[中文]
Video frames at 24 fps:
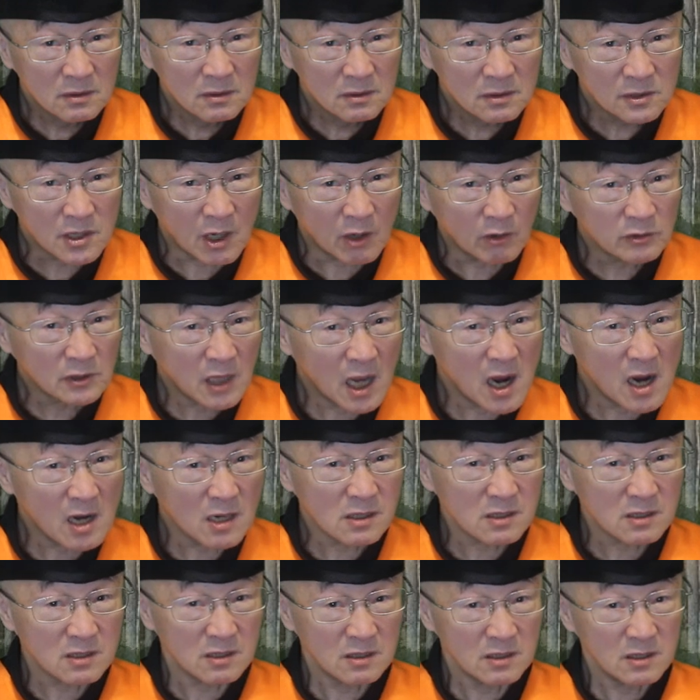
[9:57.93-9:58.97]
脚踏
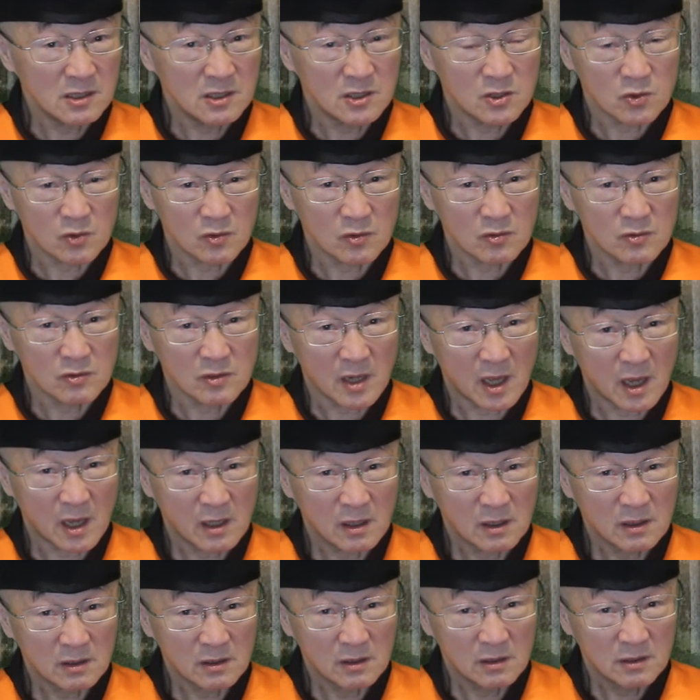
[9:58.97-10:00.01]
实地走过来，
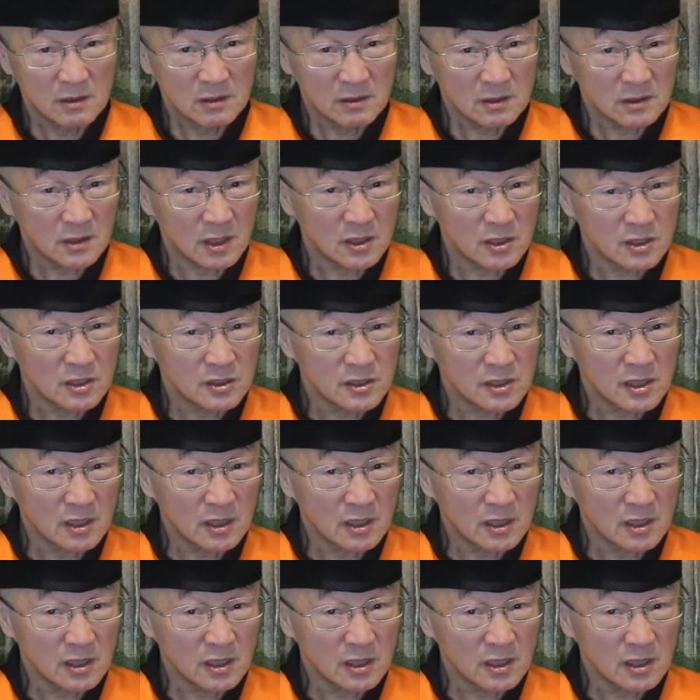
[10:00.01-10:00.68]
摕天